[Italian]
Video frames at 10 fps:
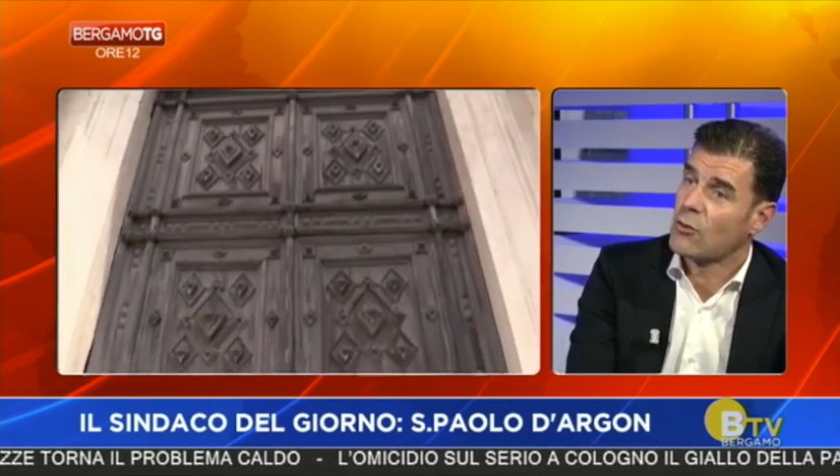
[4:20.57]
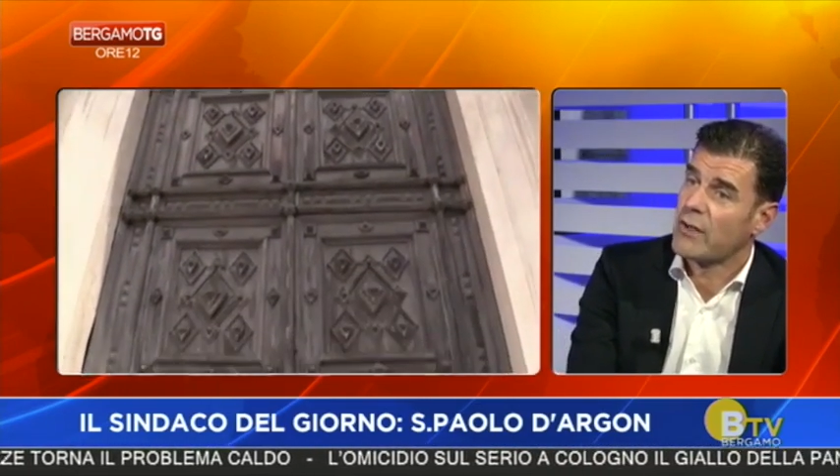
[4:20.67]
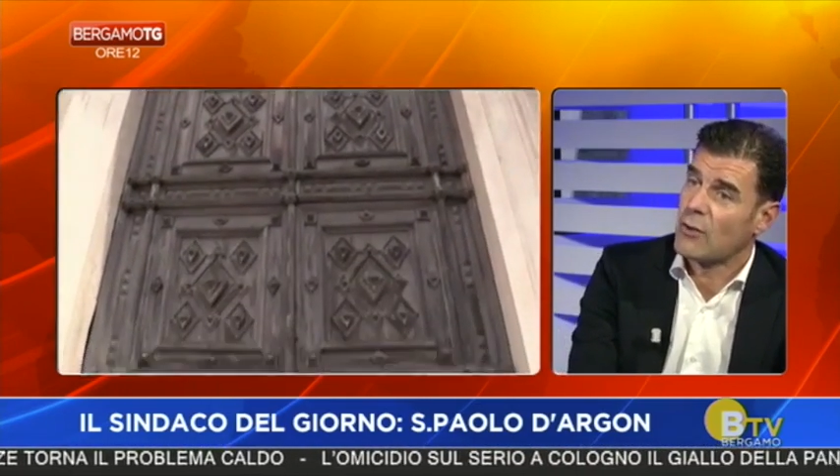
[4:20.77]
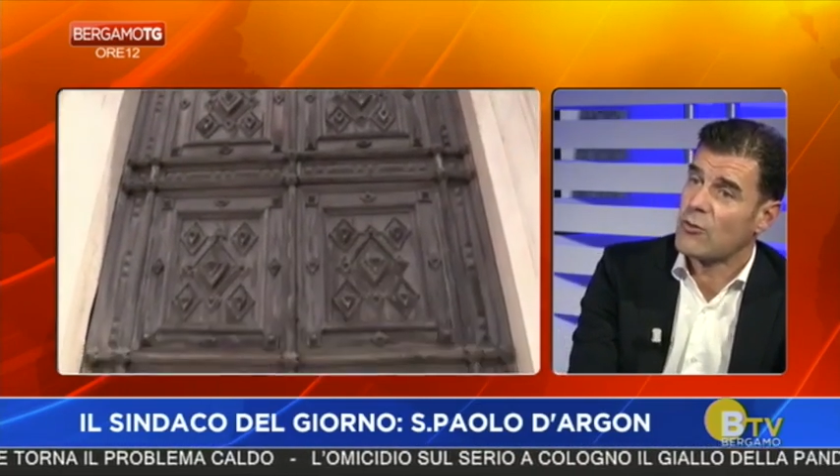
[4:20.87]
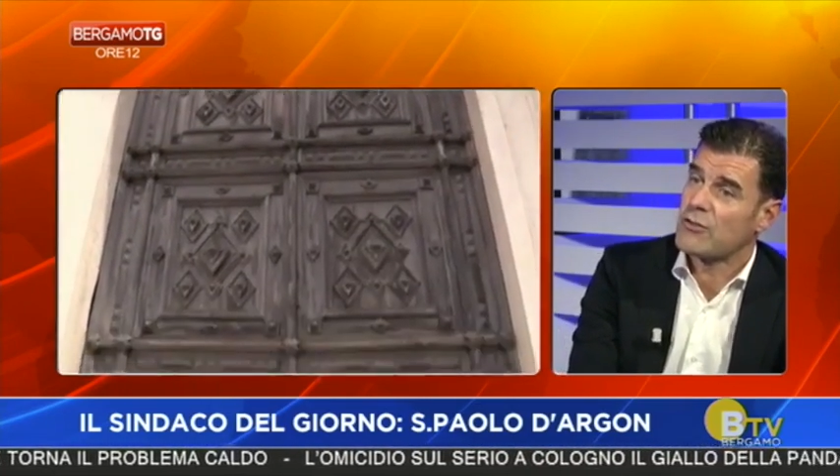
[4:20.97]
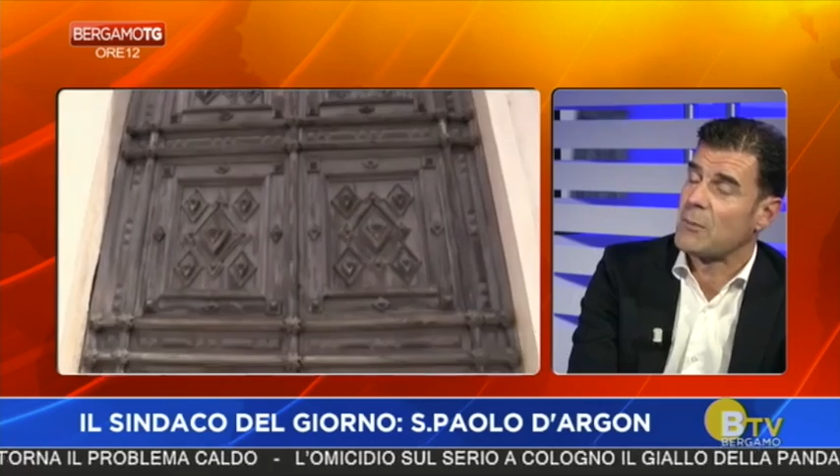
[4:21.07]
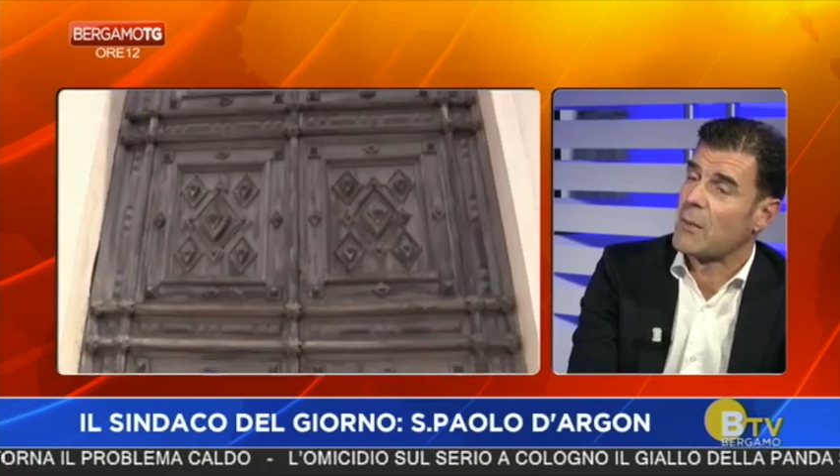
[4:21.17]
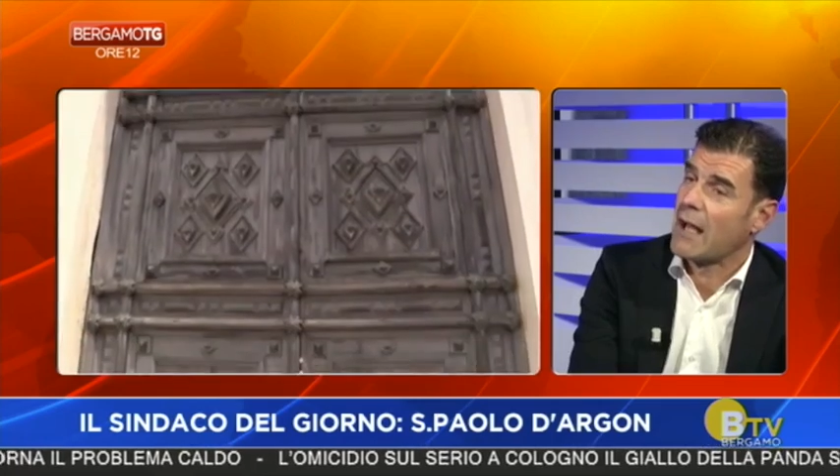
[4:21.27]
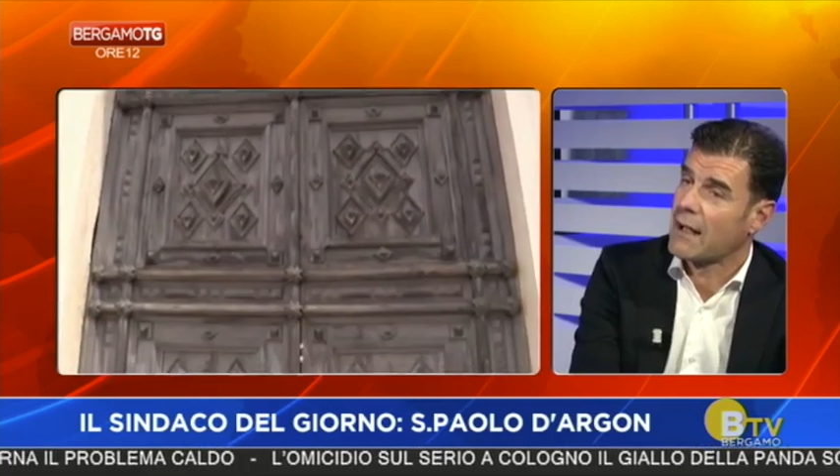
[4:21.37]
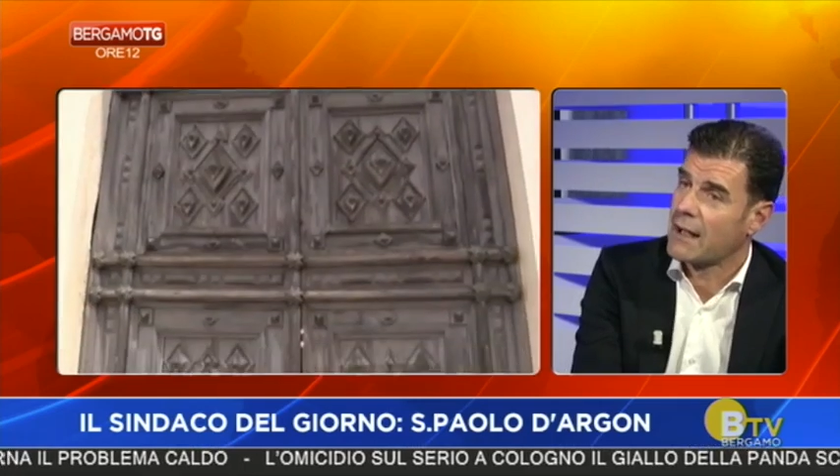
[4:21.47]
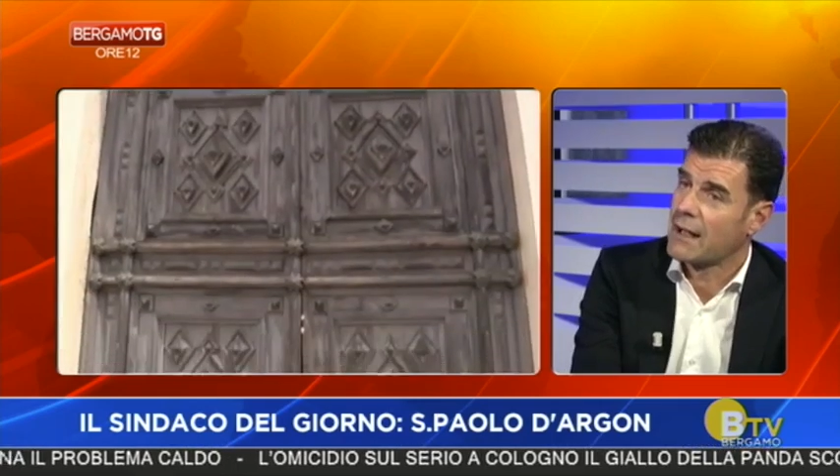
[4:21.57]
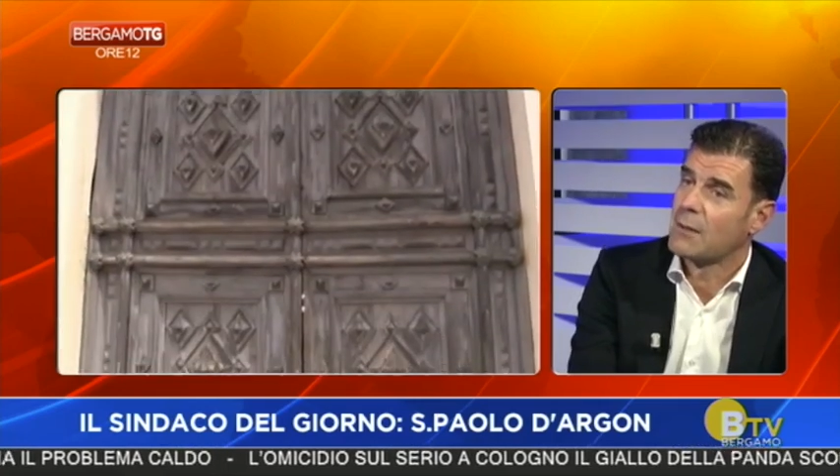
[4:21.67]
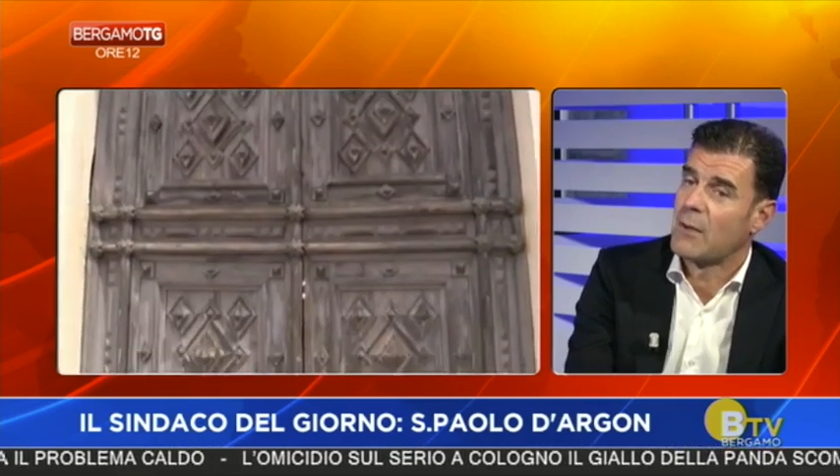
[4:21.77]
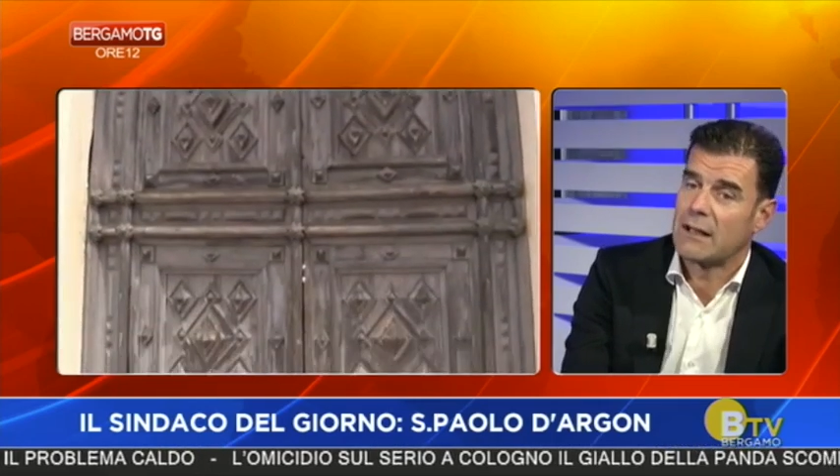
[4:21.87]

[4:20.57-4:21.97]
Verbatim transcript: e doverose ma anche di